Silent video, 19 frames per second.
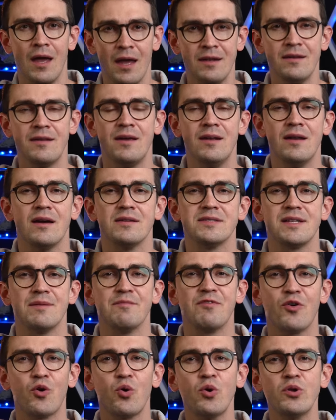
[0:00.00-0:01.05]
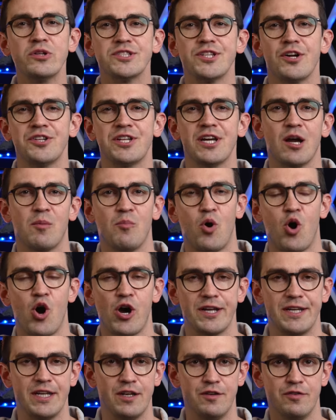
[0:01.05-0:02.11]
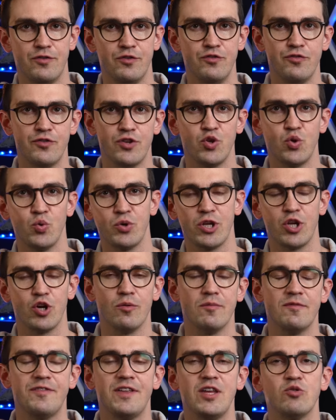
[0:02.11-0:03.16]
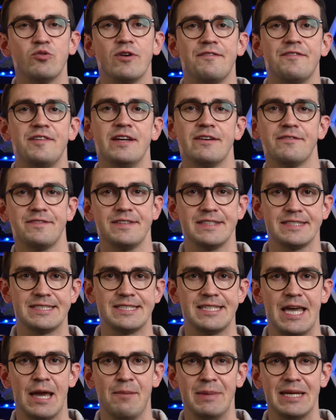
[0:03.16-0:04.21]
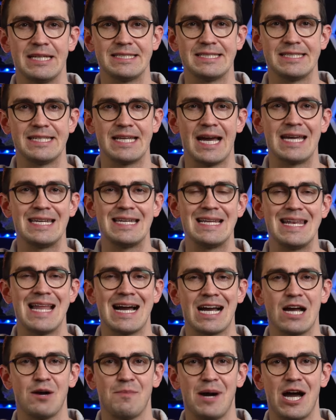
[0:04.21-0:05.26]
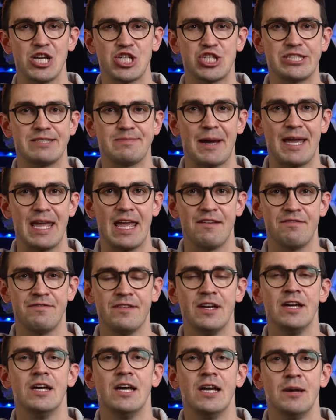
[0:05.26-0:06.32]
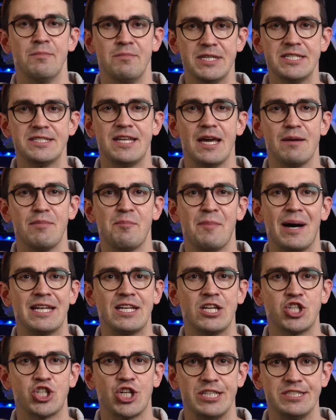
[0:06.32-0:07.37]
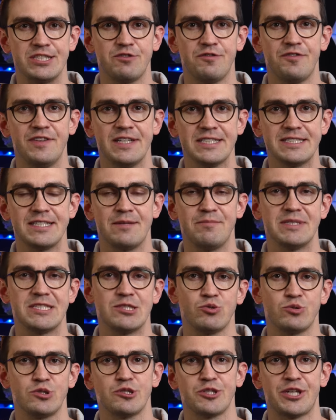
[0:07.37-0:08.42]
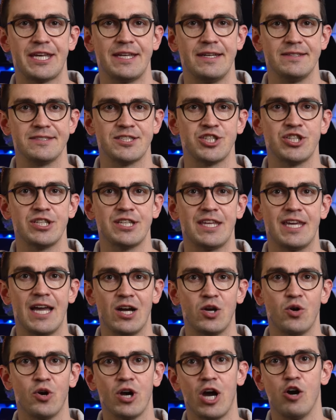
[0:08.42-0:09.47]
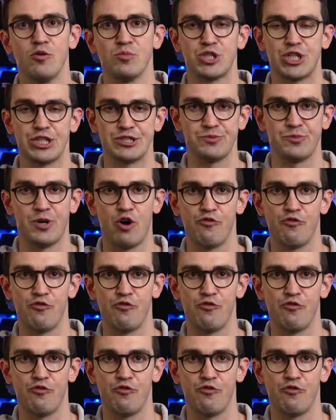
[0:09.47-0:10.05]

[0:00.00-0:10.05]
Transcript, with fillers: In China ist am frühen Sonntagmorgen, den 5. Juni um 4.44 Uhr MESZ eine Langer Marsch 2F mit der bemannten Shenzhou 14 Mission zur chinesischen Tiangong Raumstation